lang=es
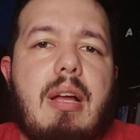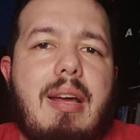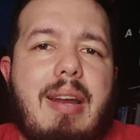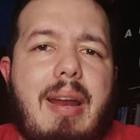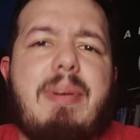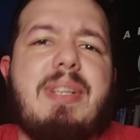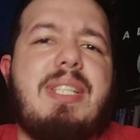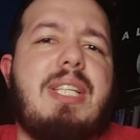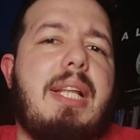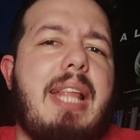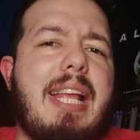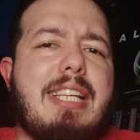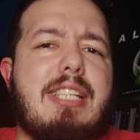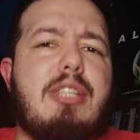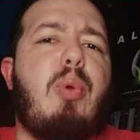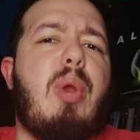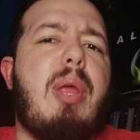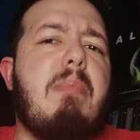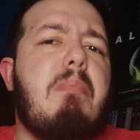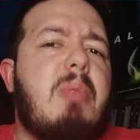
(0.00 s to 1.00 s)
revisité
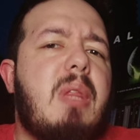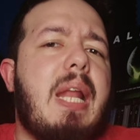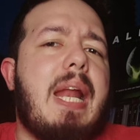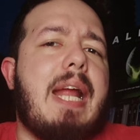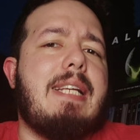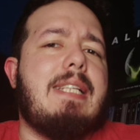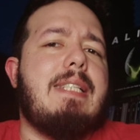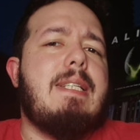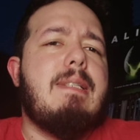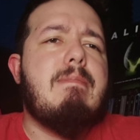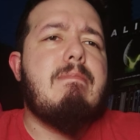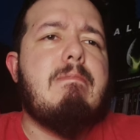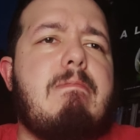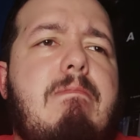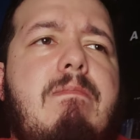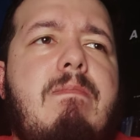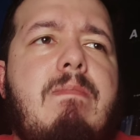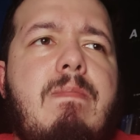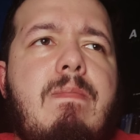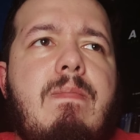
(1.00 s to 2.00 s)
Scream 3
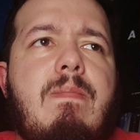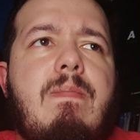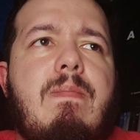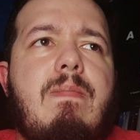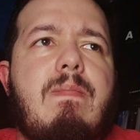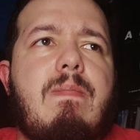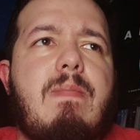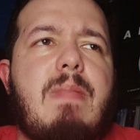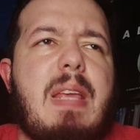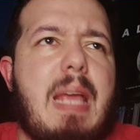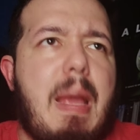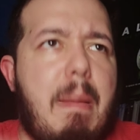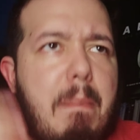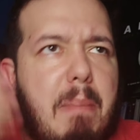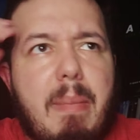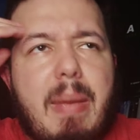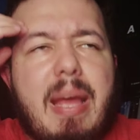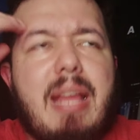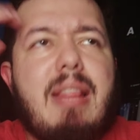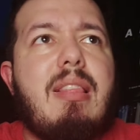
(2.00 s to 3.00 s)
y en
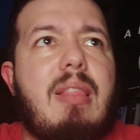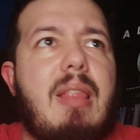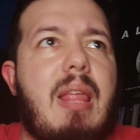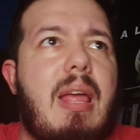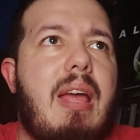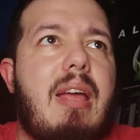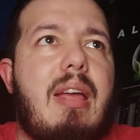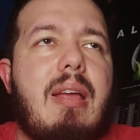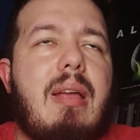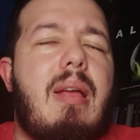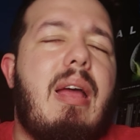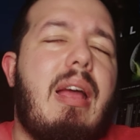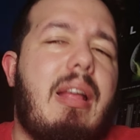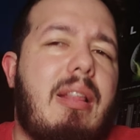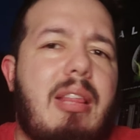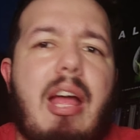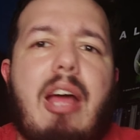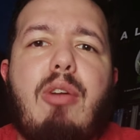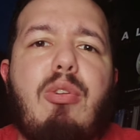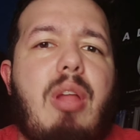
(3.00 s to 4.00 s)
mi mente
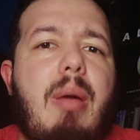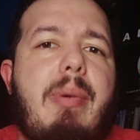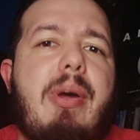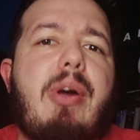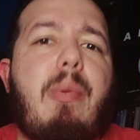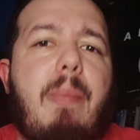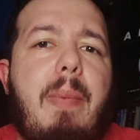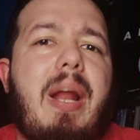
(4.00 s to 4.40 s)
esta era una mejor